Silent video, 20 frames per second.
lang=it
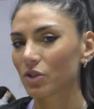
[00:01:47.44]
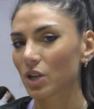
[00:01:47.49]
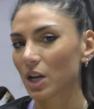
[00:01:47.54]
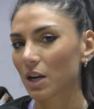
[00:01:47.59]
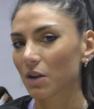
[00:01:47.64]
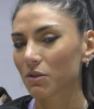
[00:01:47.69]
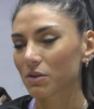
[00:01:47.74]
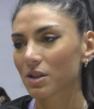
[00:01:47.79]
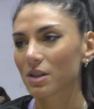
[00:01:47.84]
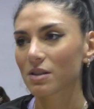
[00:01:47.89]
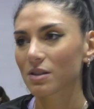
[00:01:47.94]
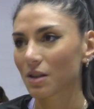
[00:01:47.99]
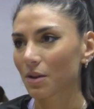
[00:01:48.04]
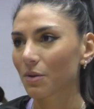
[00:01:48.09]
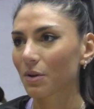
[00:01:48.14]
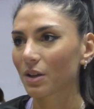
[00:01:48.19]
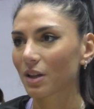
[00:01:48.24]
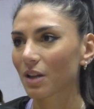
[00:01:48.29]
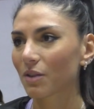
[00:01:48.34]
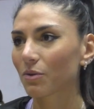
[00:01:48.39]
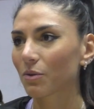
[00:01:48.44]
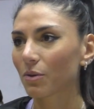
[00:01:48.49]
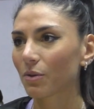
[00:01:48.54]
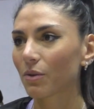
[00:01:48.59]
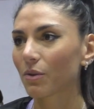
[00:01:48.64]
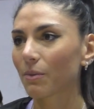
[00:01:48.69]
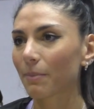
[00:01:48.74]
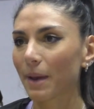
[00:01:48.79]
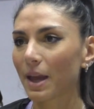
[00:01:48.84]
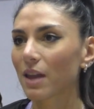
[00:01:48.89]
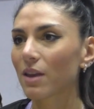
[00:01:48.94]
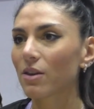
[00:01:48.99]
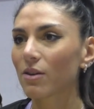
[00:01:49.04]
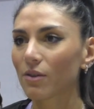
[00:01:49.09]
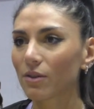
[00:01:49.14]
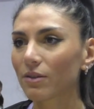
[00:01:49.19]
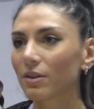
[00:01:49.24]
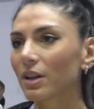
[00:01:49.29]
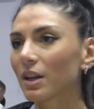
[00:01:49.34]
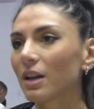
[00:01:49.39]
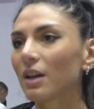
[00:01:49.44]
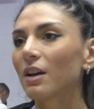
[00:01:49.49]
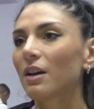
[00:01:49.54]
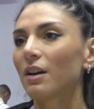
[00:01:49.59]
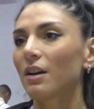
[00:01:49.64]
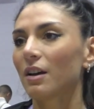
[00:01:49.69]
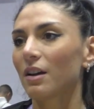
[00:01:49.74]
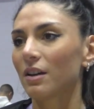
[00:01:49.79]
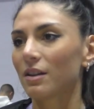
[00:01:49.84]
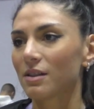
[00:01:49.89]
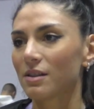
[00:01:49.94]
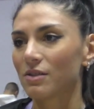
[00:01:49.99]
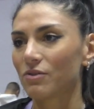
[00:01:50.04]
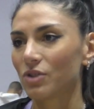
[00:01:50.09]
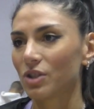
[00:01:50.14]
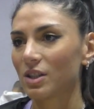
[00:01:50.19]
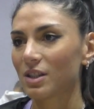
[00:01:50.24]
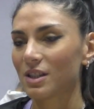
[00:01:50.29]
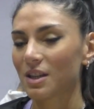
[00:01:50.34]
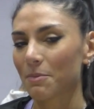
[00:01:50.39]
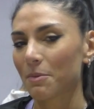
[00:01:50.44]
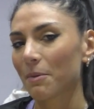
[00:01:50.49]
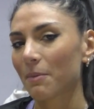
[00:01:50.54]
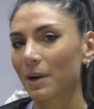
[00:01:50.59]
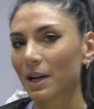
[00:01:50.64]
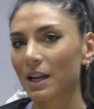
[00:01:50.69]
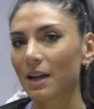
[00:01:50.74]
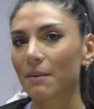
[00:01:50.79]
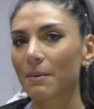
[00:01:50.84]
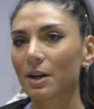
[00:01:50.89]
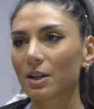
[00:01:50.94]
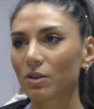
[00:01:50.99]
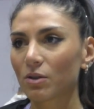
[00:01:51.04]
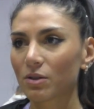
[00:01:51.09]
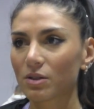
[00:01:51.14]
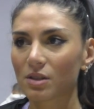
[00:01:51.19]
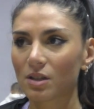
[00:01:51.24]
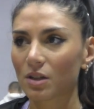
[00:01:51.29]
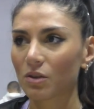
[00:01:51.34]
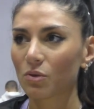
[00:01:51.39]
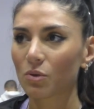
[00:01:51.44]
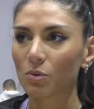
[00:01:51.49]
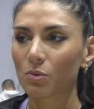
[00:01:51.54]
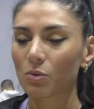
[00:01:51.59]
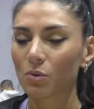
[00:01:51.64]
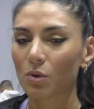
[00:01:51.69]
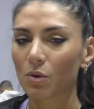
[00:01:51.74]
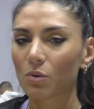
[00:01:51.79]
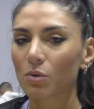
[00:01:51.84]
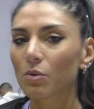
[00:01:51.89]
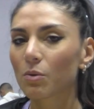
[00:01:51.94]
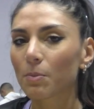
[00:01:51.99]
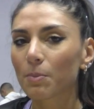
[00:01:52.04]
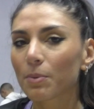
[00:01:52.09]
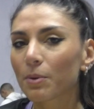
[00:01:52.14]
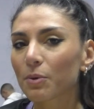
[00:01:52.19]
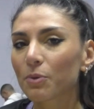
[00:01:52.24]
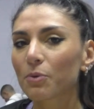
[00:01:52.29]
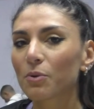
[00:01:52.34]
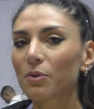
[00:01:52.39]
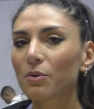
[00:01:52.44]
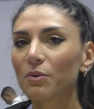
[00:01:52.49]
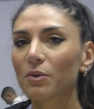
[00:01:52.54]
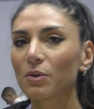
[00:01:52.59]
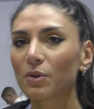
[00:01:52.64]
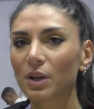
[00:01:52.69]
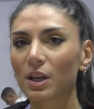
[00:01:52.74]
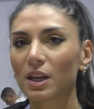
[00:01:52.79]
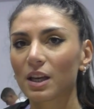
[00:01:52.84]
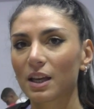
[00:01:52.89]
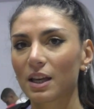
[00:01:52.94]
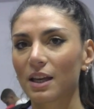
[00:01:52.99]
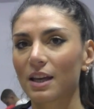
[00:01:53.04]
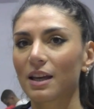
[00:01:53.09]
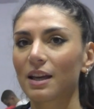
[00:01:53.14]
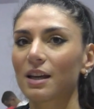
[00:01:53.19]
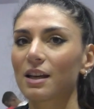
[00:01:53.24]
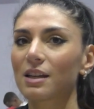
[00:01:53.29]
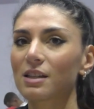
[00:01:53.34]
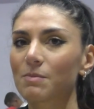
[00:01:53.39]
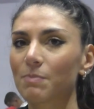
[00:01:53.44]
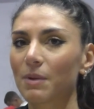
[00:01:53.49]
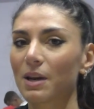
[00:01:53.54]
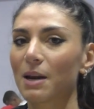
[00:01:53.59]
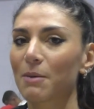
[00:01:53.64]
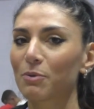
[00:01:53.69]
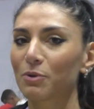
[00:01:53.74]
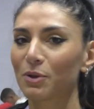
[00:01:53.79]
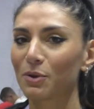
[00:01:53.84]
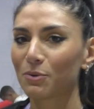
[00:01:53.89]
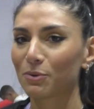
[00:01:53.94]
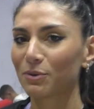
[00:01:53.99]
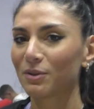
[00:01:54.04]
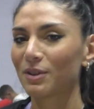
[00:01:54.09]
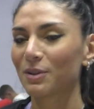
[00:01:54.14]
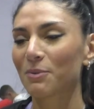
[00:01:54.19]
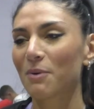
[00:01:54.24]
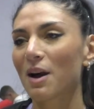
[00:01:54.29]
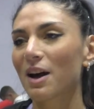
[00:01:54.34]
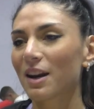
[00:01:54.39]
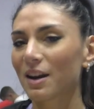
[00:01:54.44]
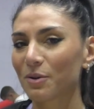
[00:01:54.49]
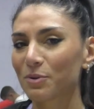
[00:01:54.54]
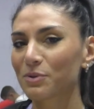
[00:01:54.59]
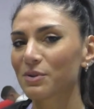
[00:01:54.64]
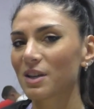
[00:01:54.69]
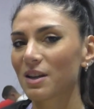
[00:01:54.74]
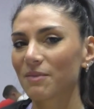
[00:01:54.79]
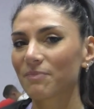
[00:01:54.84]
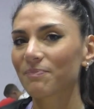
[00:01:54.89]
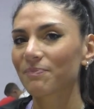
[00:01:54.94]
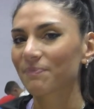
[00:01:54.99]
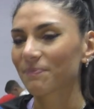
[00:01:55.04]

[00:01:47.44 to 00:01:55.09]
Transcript: cioè le cose stanno andando meglio, ci stiamo amalgamando essendo comunque un gruppo nuovo e speriamo di continuare così.